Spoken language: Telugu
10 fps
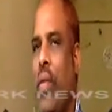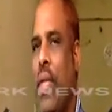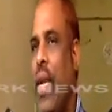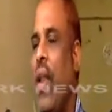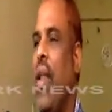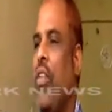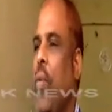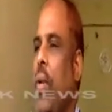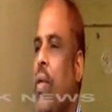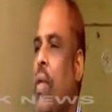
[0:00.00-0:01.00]
జనరల్
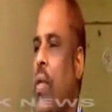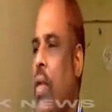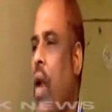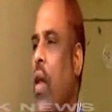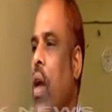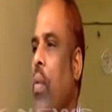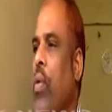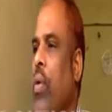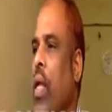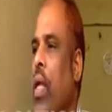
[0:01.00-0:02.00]
ఎగ్జామినేషన్ స్టార్ట్
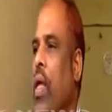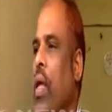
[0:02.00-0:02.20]
కాబోతున్నాయి